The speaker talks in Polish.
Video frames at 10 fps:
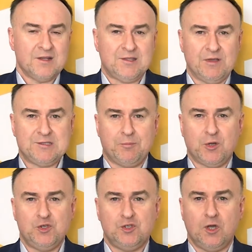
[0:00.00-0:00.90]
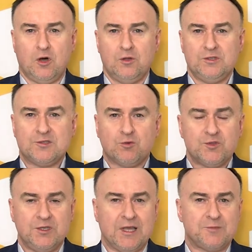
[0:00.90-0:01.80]
Chcę Was zaprosić do
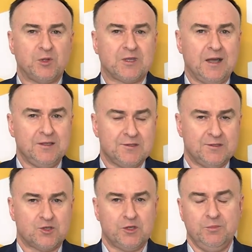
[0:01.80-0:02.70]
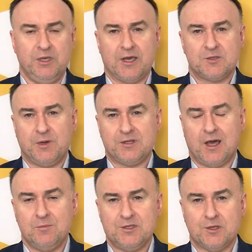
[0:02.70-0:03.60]
dyskusji na spotkania z naszymi
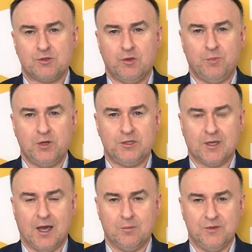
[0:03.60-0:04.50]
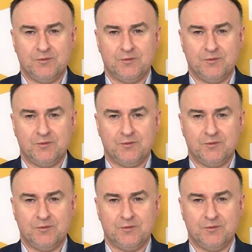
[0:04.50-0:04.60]
ekspertami, z naszymi politykami.